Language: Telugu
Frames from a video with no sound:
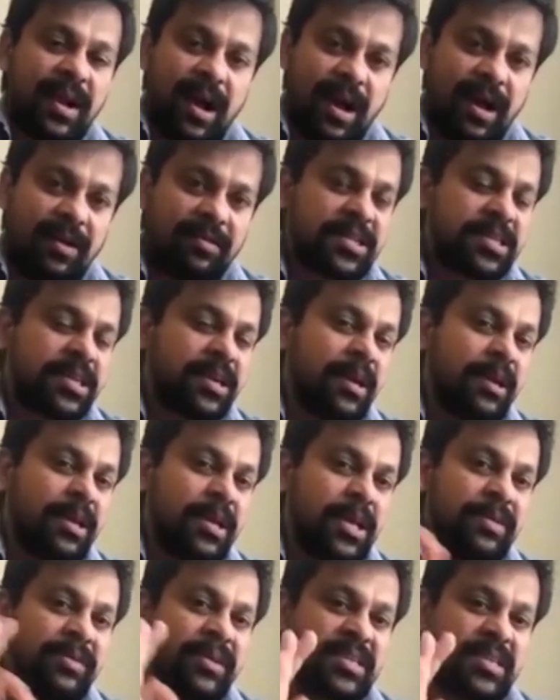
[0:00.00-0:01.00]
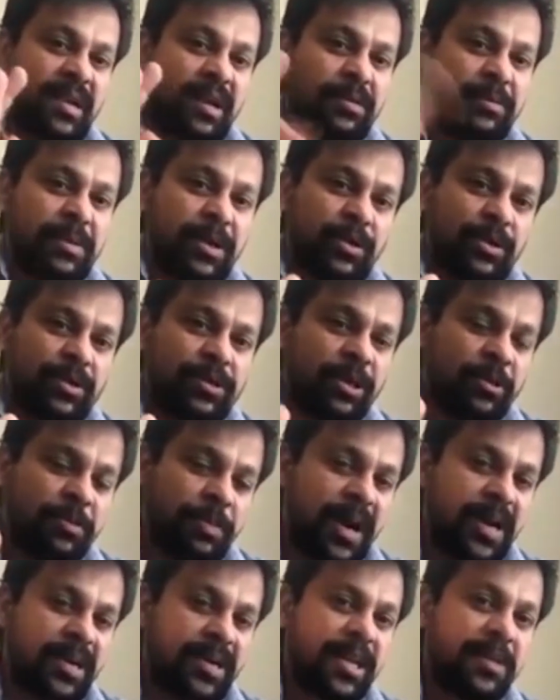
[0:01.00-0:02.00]
ఆ విషయాలు ఈ విషయాలు మీకు వద్దు
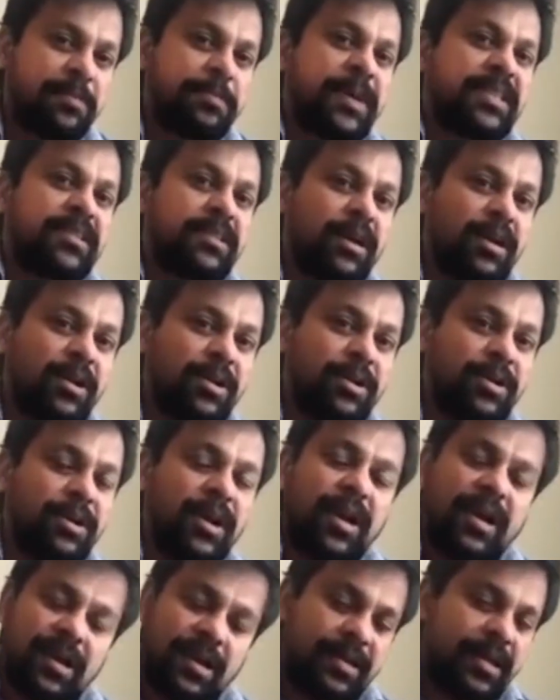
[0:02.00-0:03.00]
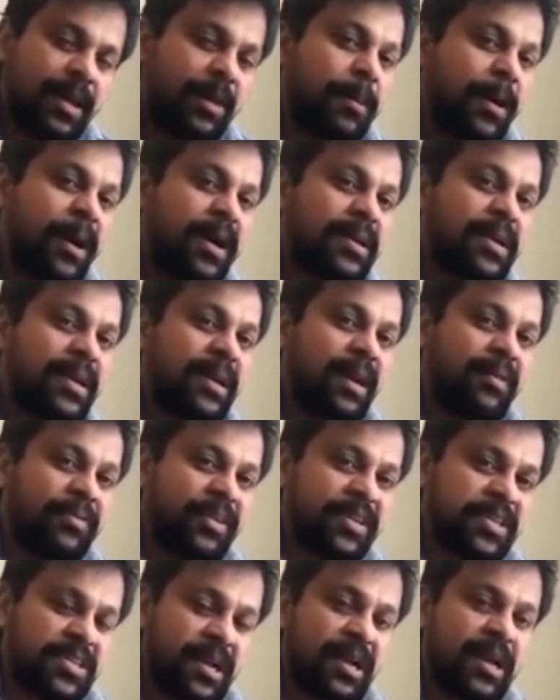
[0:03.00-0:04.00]
పార్టీ పెద్దలు లేదా పార్టీ
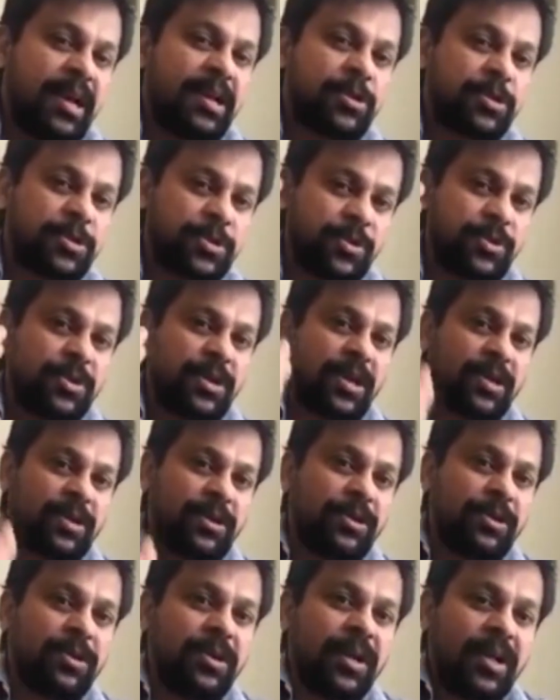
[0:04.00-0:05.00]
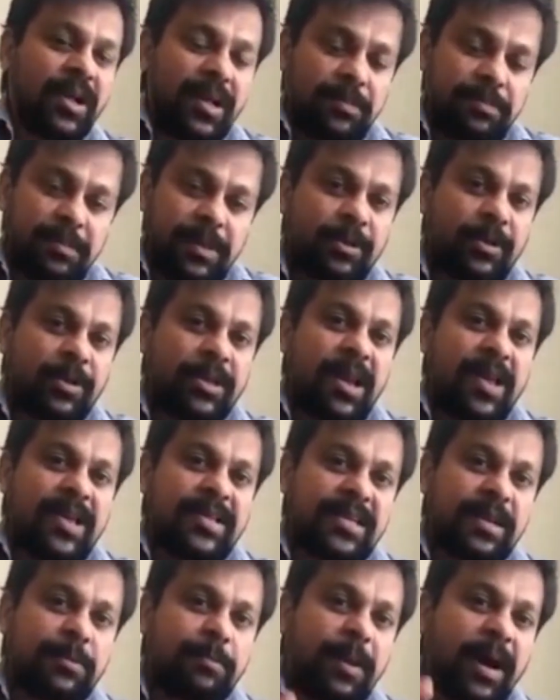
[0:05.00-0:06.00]
అఫీషియల్గా చూసుకుంటారు మీరు
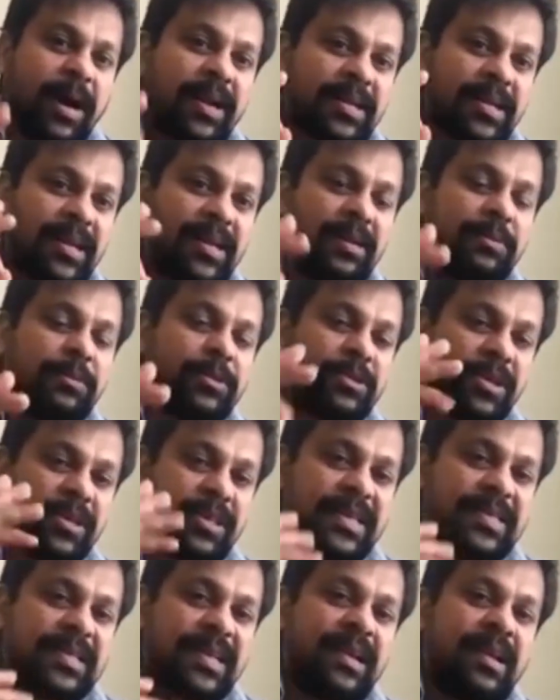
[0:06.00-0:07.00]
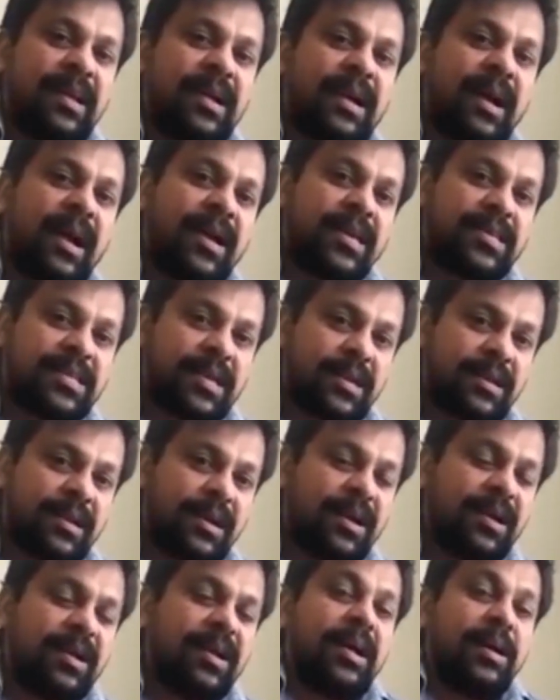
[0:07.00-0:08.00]
వదిలేసి పార్టీని ముందుకు తీసుకెళ్లే కార్యాచరణ
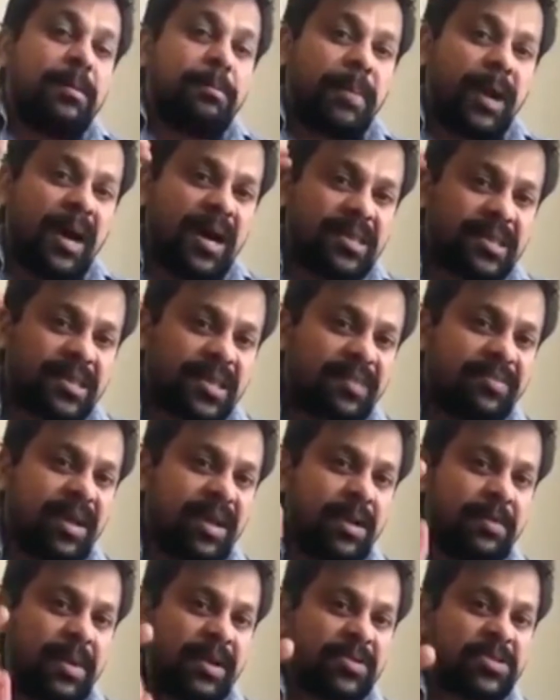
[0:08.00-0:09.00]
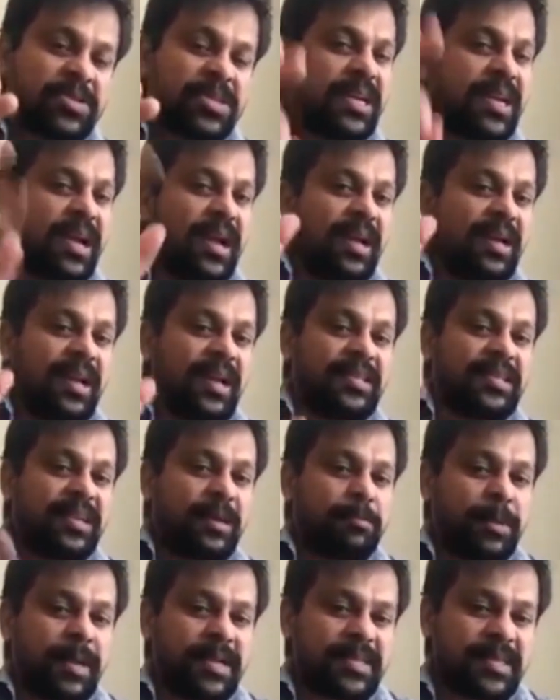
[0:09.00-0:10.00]
మాత్రమే మనం చేయాలి అని
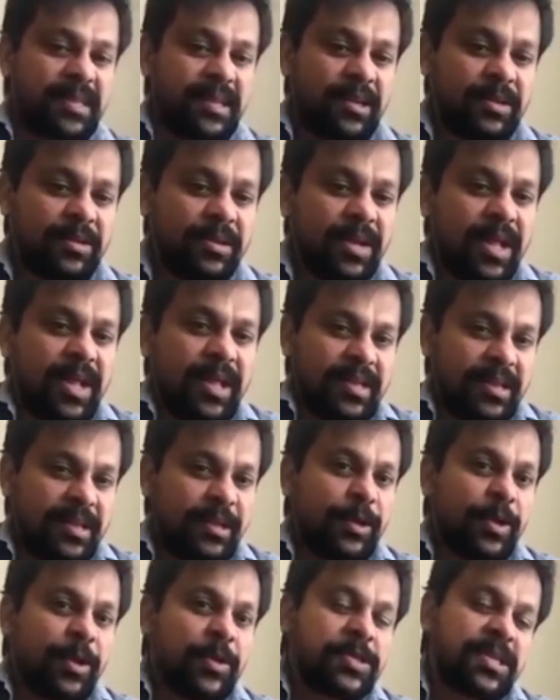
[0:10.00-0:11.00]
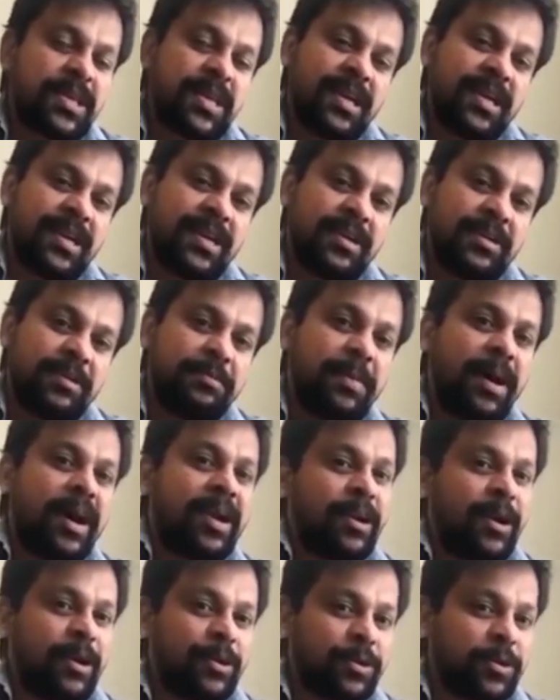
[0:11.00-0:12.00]
చెప్పేసి నేను ఈ రోజుకి
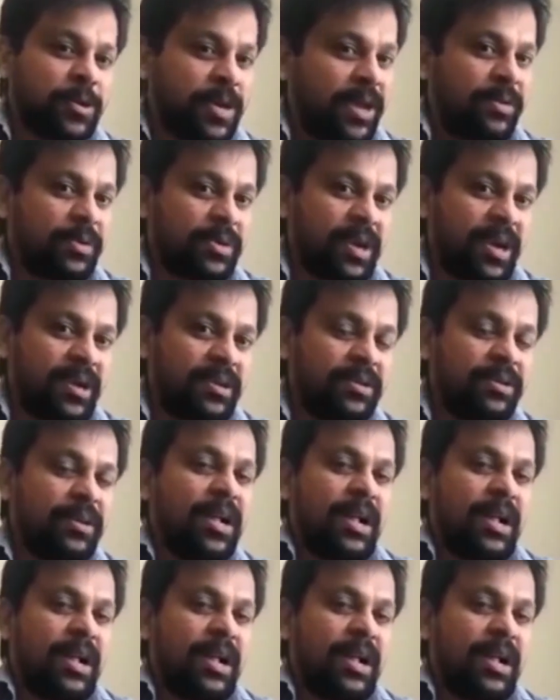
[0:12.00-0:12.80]
మాట్లాడుతూనే ఉన్నాను